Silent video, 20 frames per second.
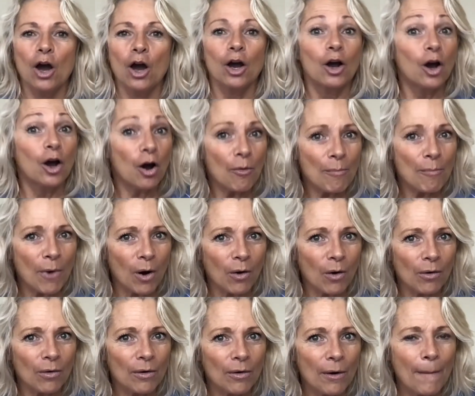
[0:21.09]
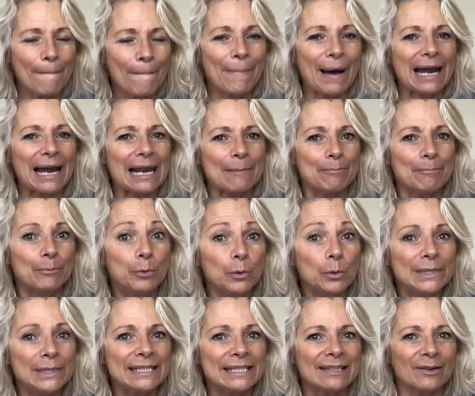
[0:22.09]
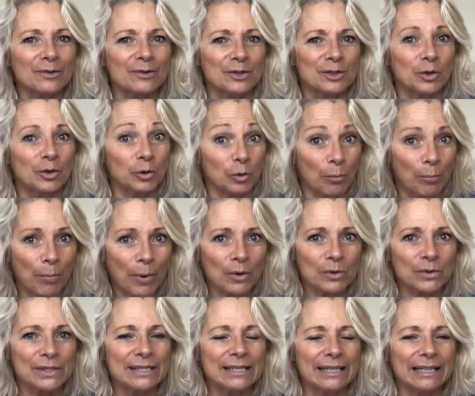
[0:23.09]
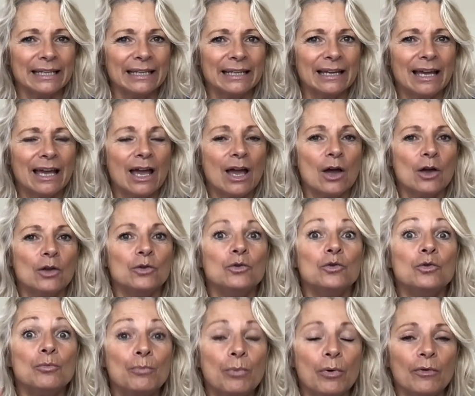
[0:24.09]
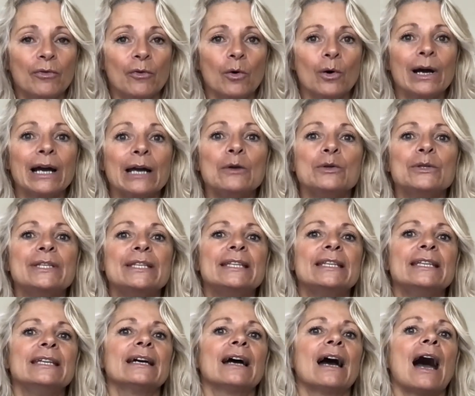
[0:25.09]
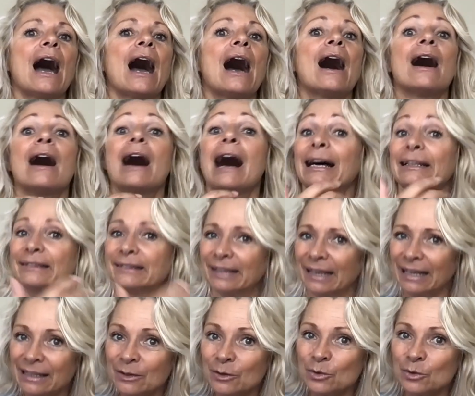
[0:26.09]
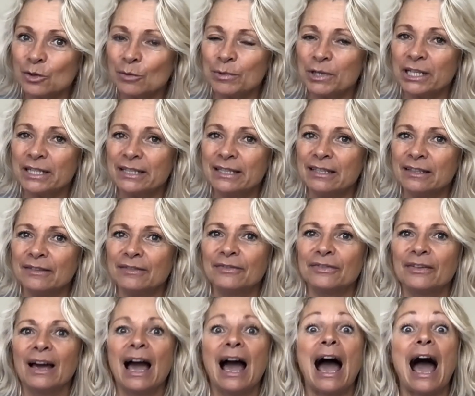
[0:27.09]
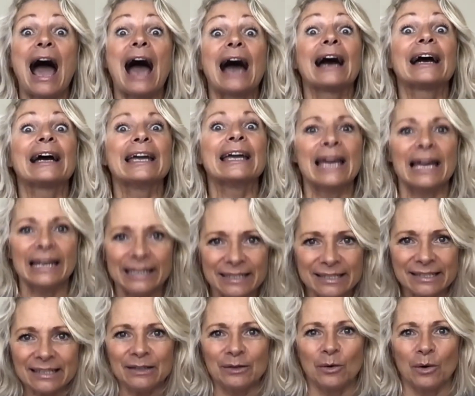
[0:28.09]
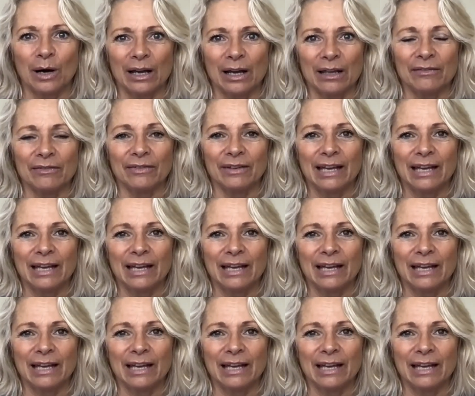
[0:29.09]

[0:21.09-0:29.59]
Comment, par la puissance de nos pensées, nous pouvons réussir à atteindre nos objectifs, à réaliser nos rêves.